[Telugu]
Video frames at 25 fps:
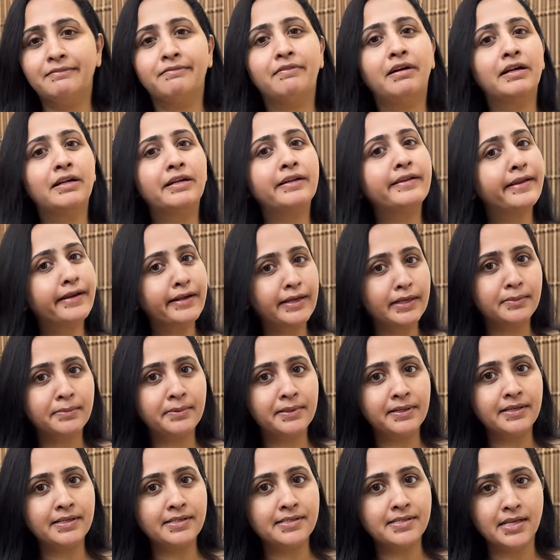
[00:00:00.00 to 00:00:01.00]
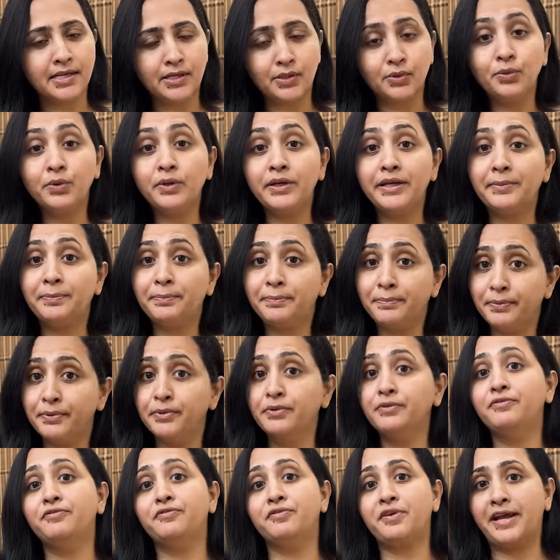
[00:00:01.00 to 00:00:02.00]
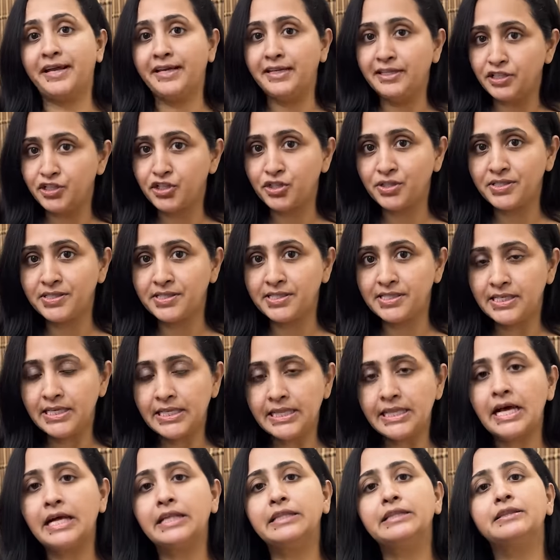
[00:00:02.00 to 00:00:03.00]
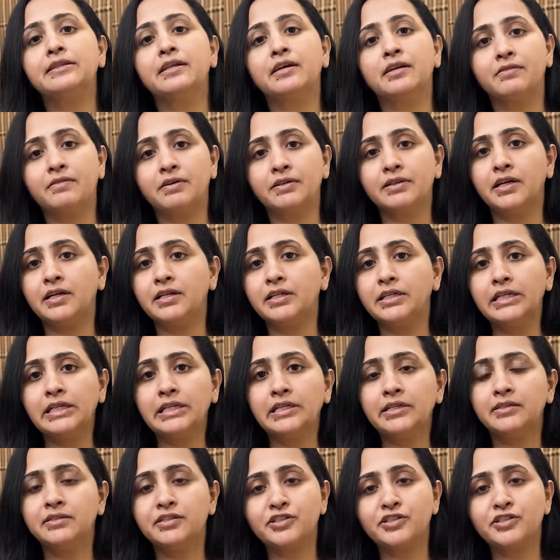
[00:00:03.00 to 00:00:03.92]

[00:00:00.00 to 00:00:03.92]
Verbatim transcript: వాటిని ఎండబెట్టేశాను ఇప్పుడు ఫ్రై చేసి దాని తర్వాత అంటే